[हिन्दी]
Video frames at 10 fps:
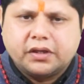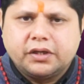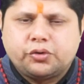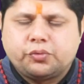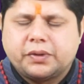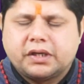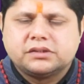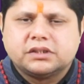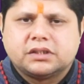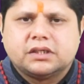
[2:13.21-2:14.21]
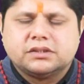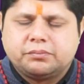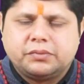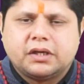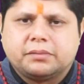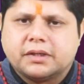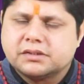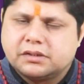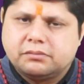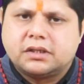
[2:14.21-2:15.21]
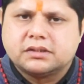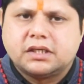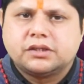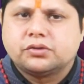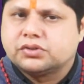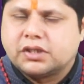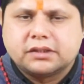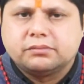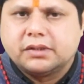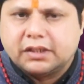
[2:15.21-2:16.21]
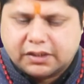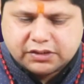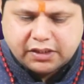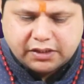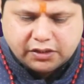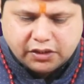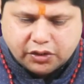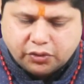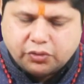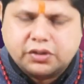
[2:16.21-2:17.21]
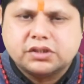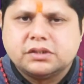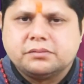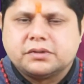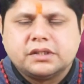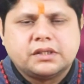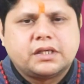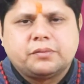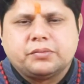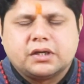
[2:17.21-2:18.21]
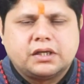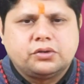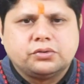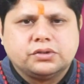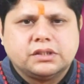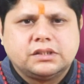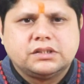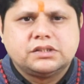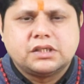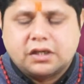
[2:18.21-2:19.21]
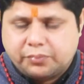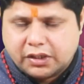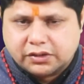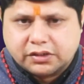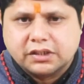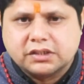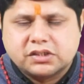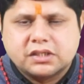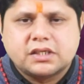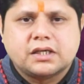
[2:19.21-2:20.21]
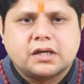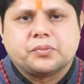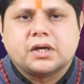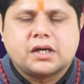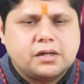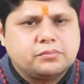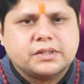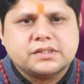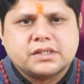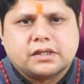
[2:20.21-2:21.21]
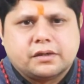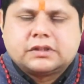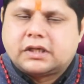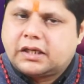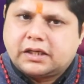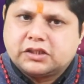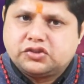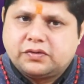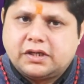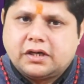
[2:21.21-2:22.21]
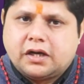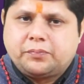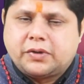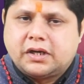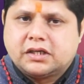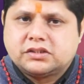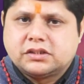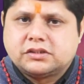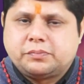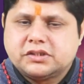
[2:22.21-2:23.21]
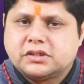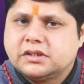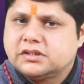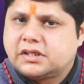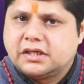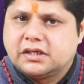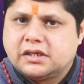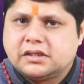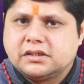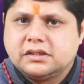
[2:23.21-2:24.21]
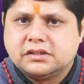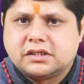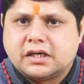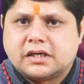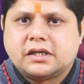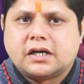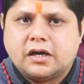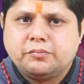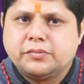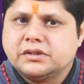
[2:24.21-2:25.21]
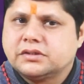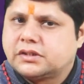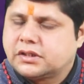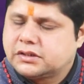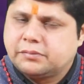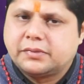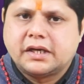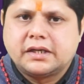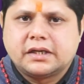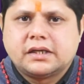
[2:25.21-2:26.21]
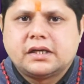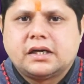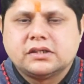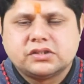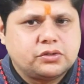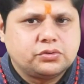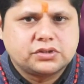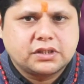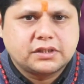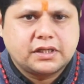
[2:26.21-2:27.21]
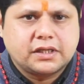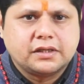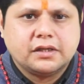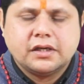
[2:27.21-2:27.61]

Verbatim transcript: एक रुपये का सिक्का जब भी आप घर से बाहर जाए तो साथ में लेके जाए और किसी किन्नर या भिखारी को दे दीजिए आपका दिन अच्छा जाएगा आपका काम बन जाएगा कर्क राशि वाले आपका लक्ष्य स्पष्ट नजर आएगा इस कारण काम में सतर्कता बनाए रखना आसान हो सकता है